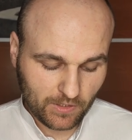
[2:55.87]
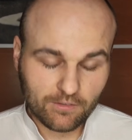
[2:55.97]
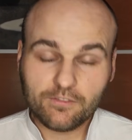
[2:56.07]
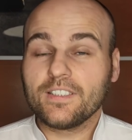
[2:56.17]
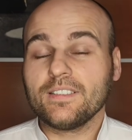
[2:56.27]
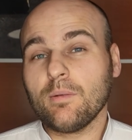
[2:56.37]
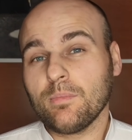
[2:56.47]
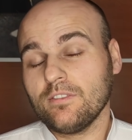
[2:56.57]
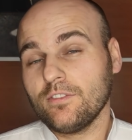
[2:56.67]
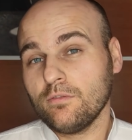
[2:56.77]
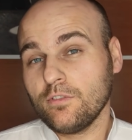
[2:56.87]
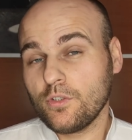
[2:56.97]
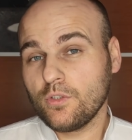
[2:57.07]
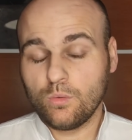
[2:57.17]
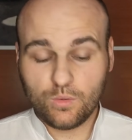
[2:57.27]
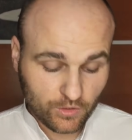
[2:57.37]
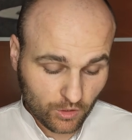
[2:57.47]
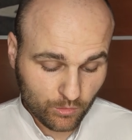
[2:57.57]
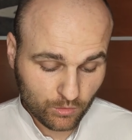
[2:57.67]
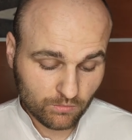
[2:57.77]
Verstappen w tym wyścigu
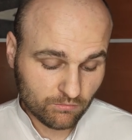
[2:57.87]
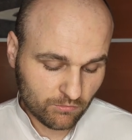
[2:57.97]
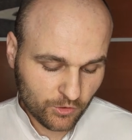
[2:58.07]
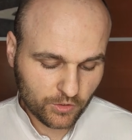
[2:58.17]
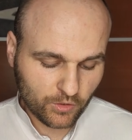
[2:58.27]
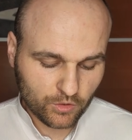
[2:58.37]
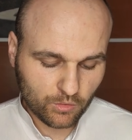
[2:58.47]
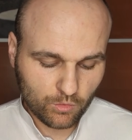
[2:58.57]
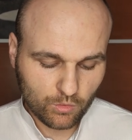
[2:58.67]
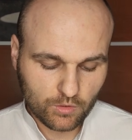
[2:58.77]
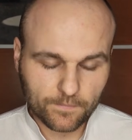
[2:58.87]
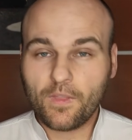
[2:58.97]
zrobił wszystko, co mógł.